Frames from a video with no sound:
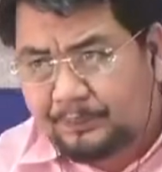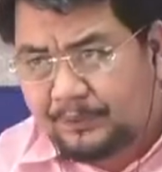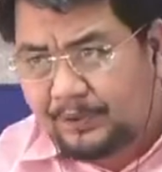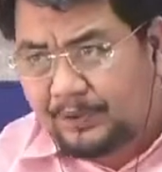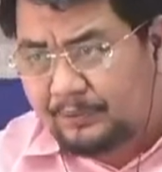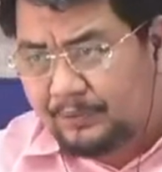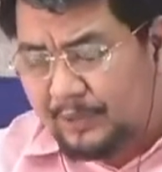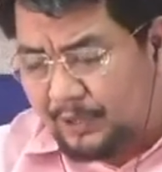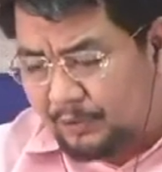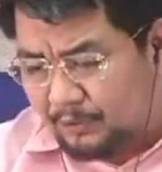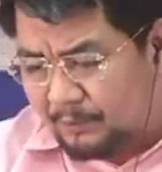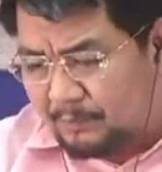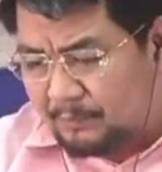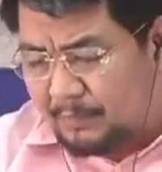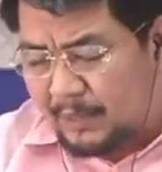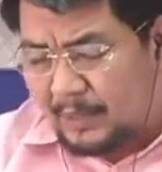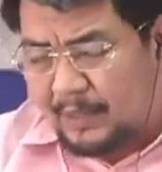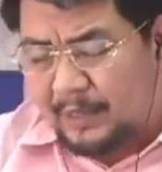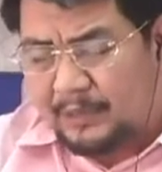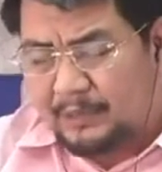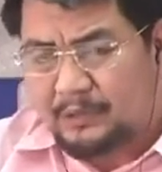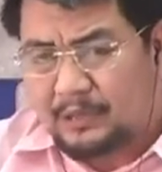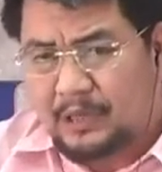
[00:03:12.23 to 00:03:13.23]
eh
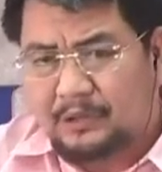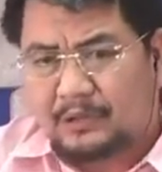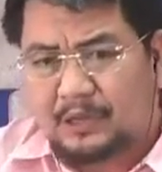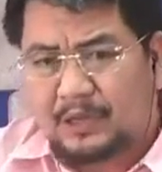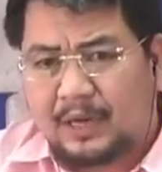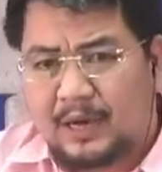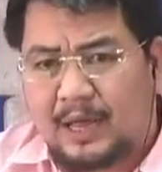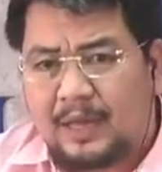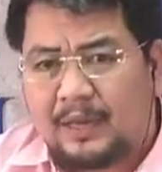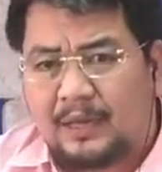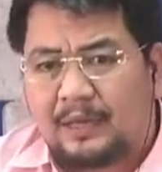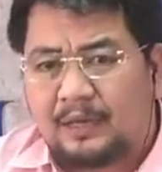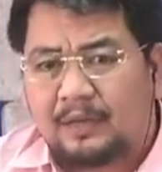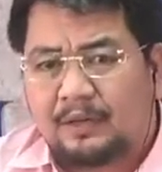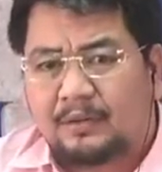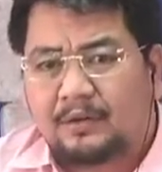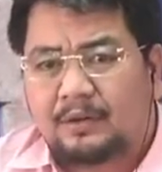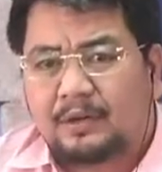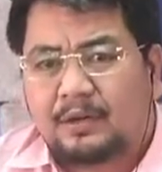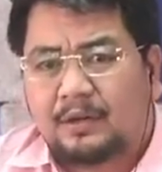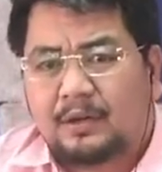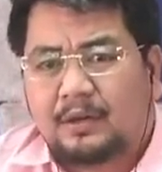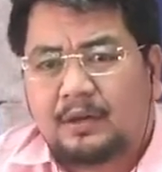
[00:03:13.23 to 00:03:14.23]
kumbaga titirahin
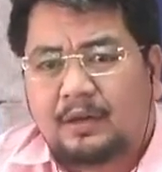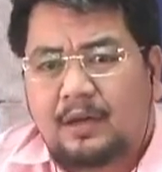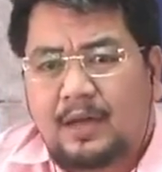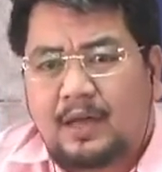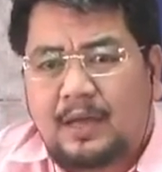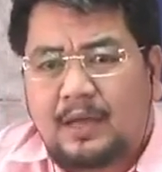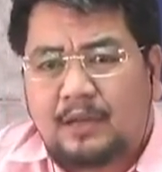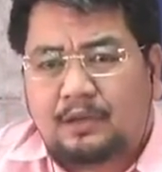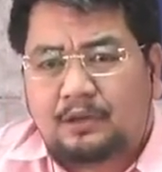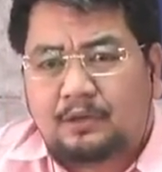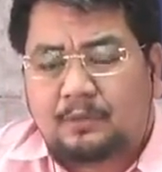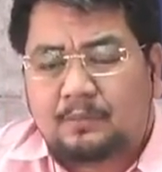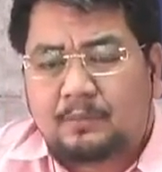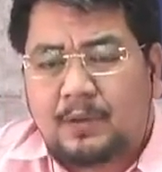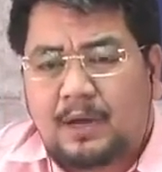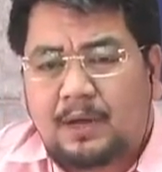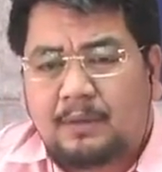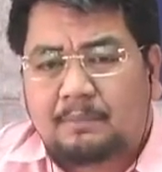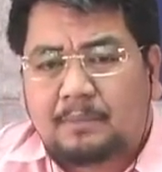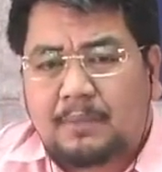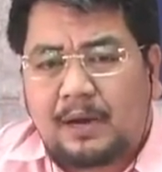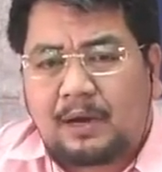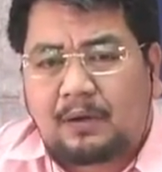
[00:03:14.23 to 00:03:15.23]
at yung
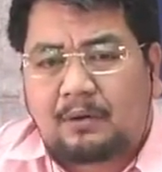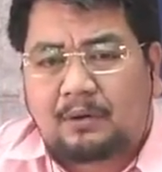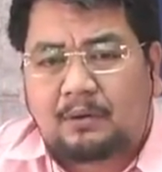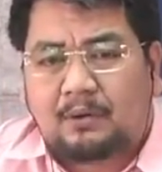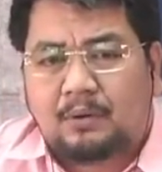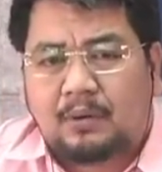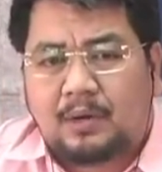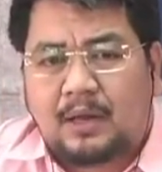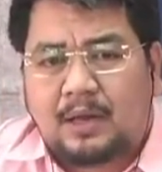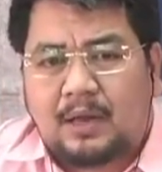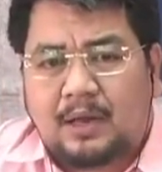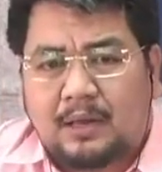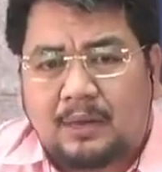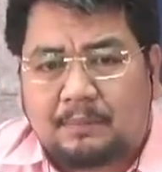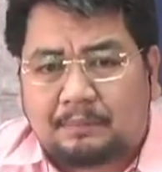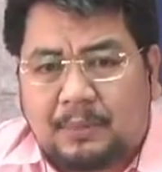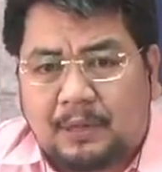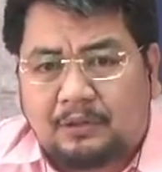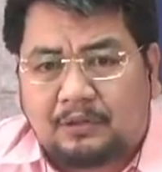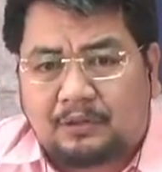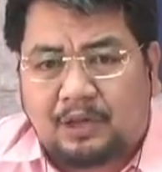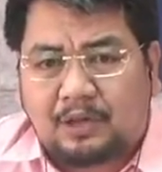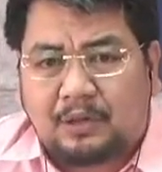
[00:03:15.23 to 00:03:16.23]
mga barkong uh,
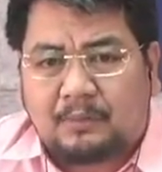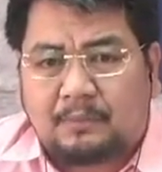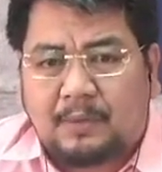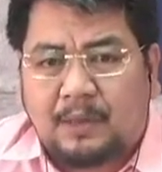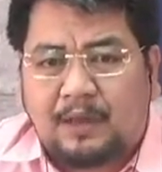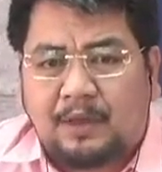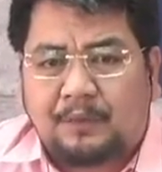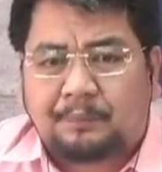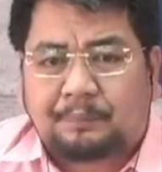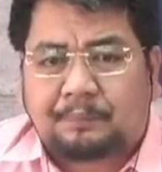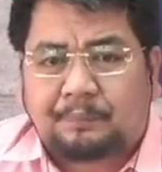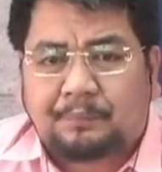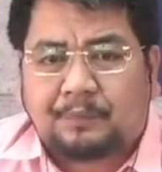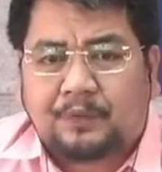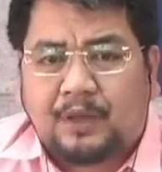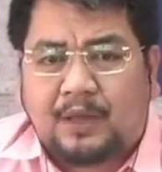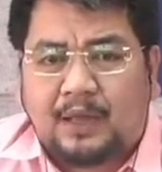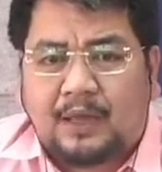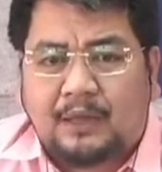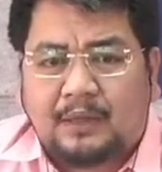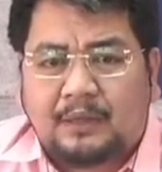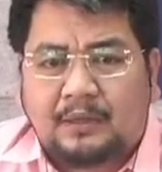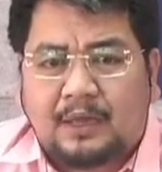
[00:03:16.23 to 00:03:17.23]
pandigma
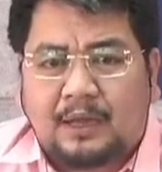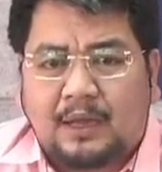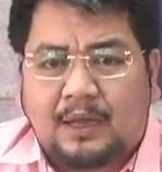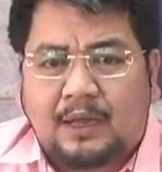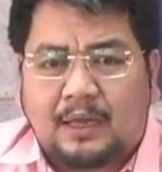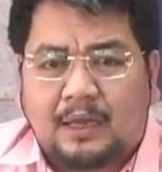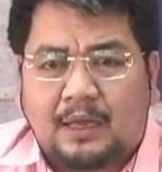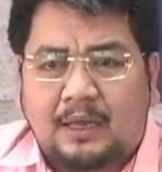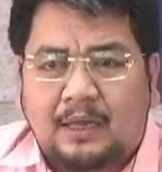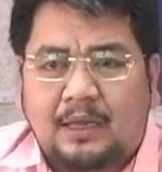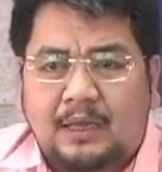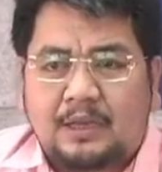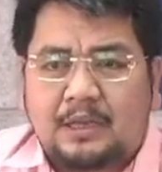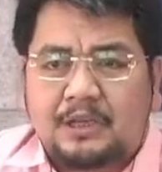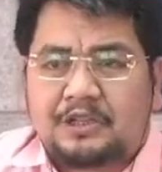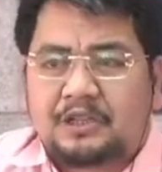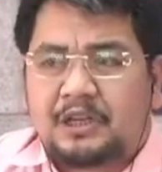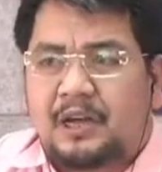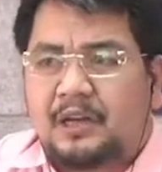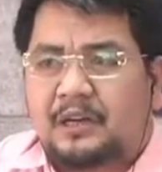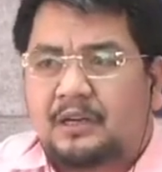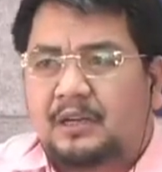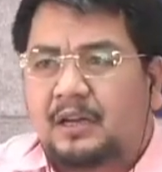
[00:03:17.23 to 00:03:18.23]
uh, ng uh,
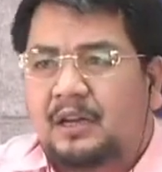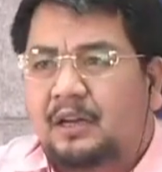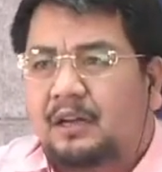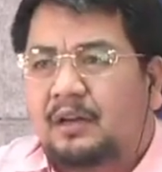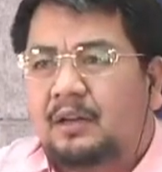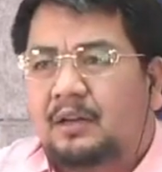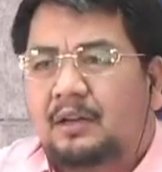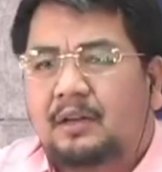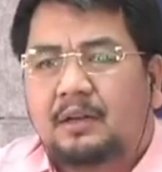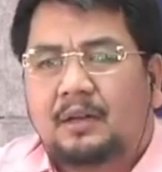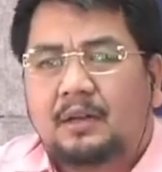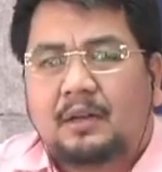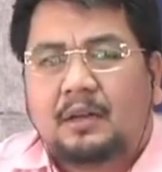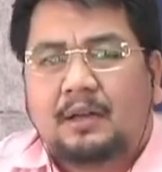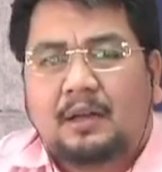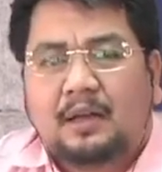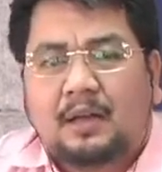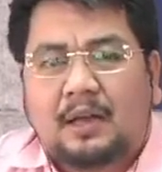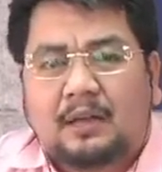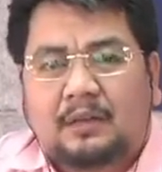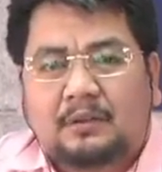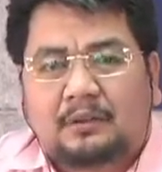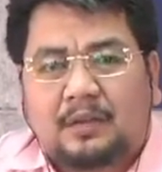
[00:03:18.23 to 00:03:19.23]
China
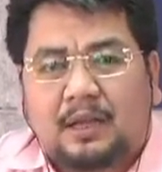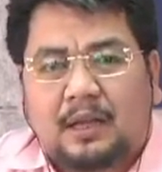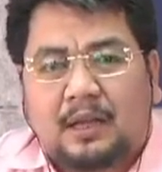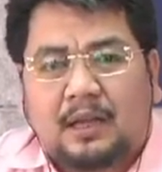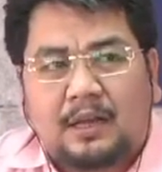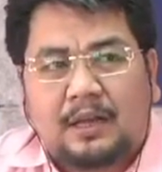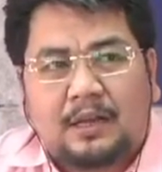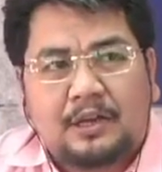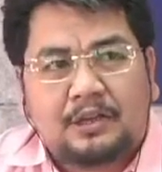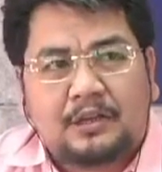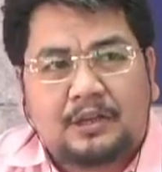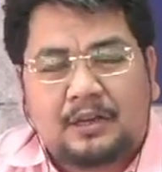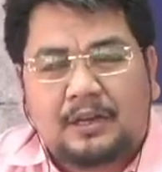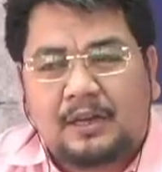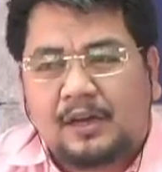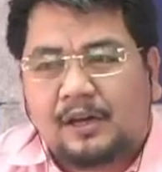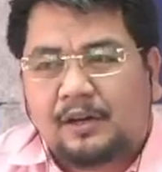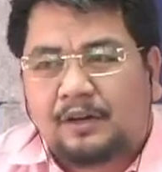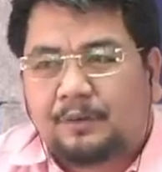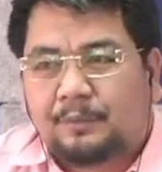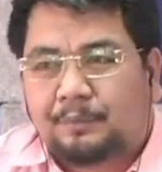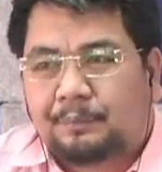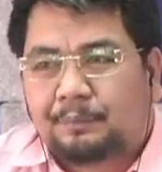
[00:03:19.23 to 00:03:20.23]
at uh,
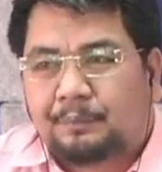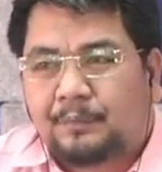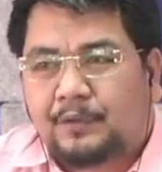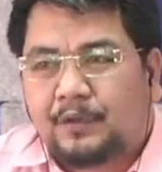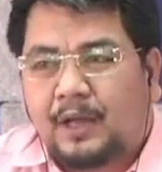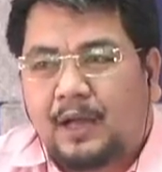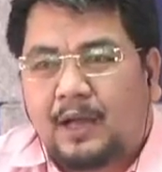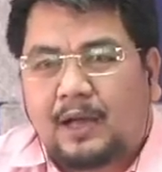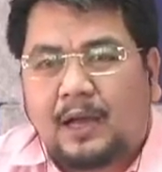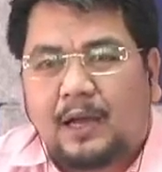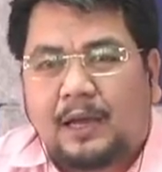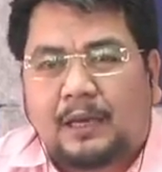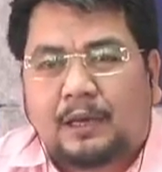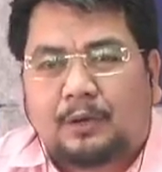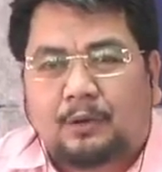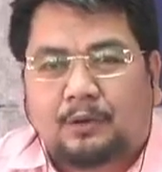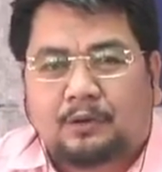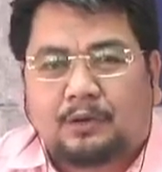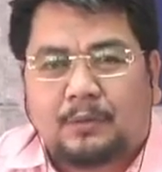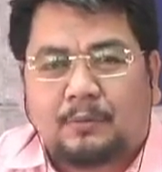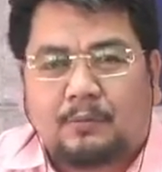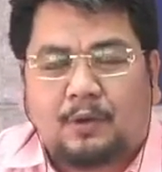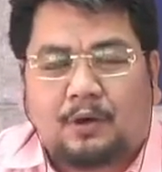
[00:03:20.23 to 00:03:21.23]
engineer
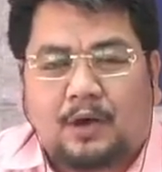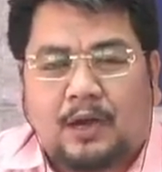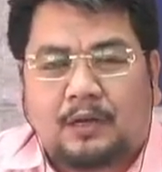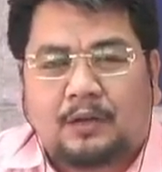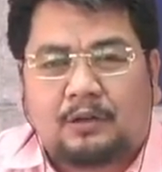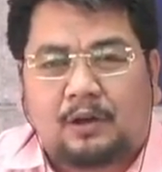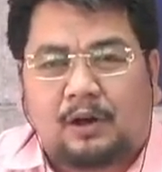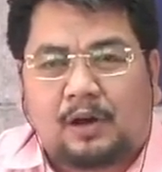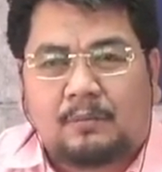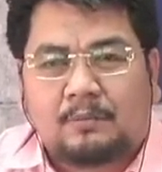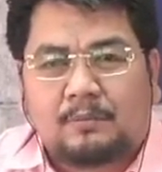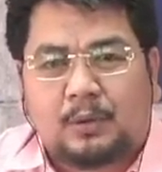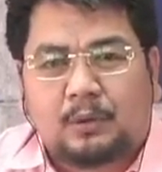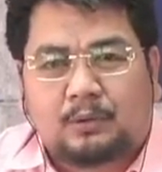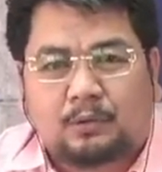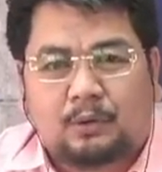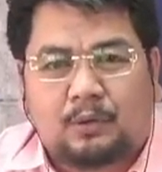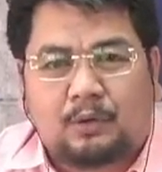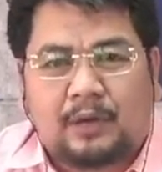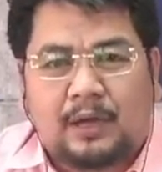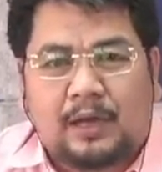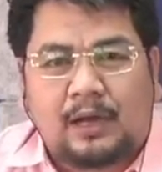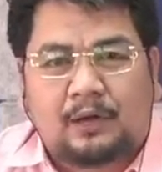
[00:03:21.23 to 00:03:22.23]
kalikutin mo nga yung remote
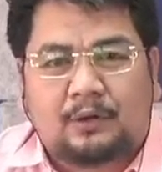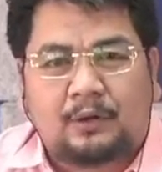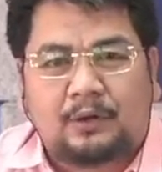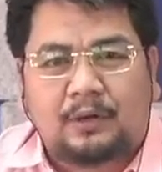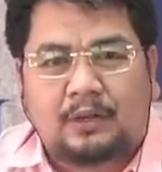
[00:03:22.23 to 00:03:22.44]
ng aircon.